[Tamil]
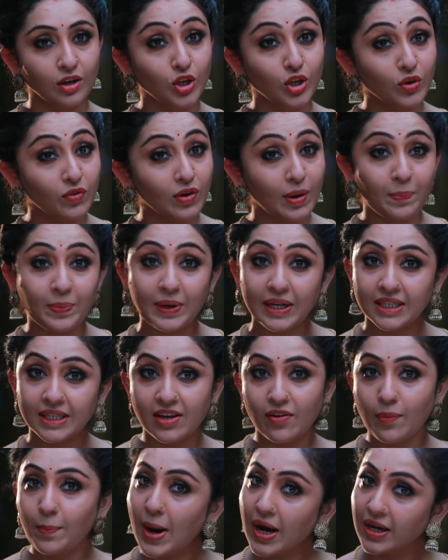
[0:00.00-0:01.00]
யுவா
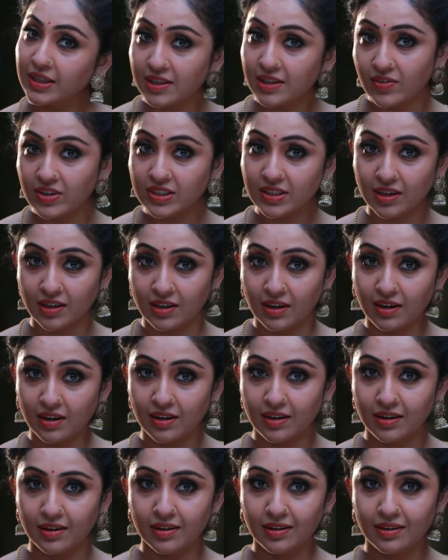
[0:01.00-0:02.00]
பிரீத்திய பார்க்க தான் வந்திருக்கான்
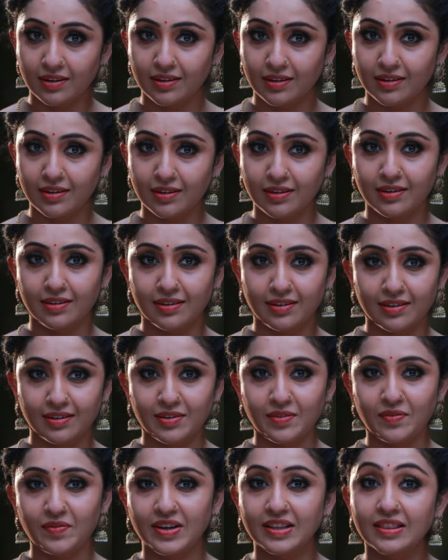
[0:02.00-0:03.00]

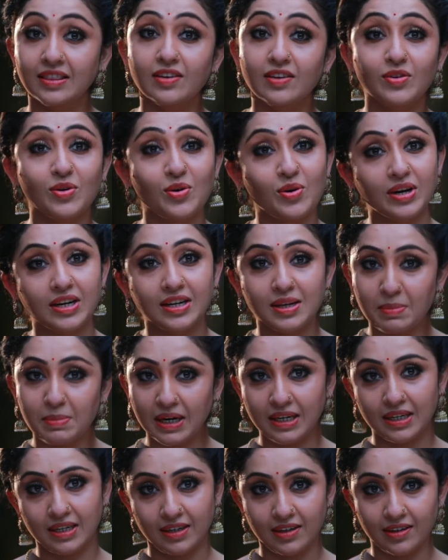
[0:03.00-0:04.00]
வந்தவன் உன்கிட்ட
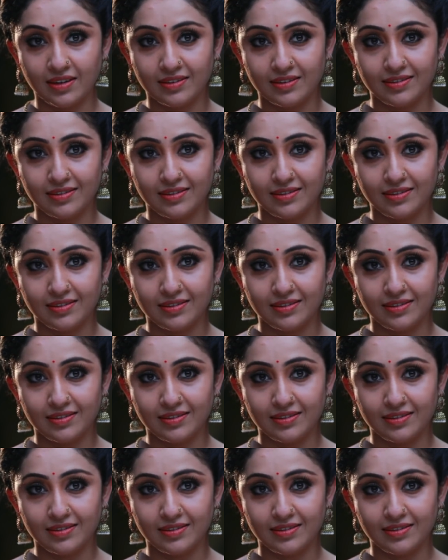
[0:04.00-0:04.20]
மாட்டிக்கிட்டான்